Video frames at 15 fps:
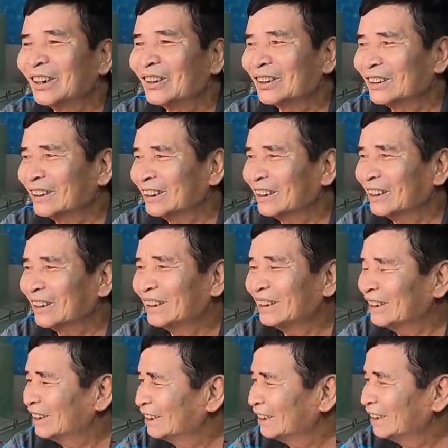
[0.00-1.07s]
rồi
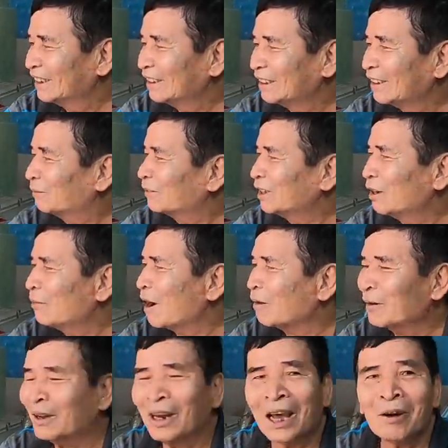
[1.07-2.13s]
nhưng mà
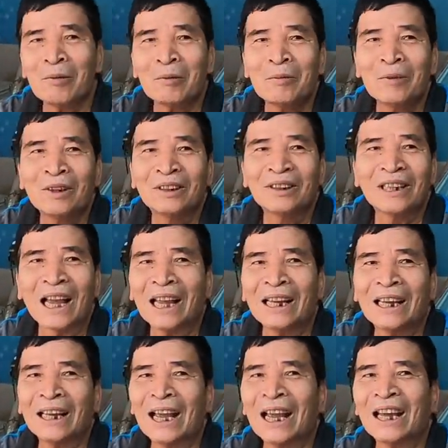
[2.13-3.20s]
không có lâu
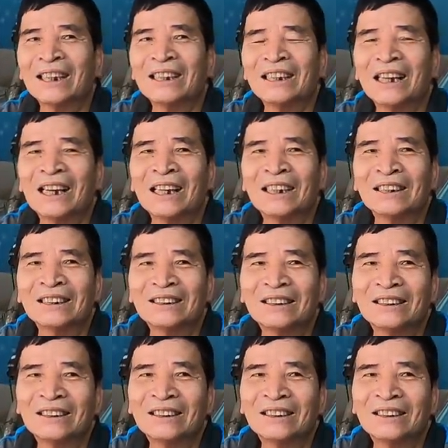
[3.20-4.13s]
ngày hai ngày vậy ha à.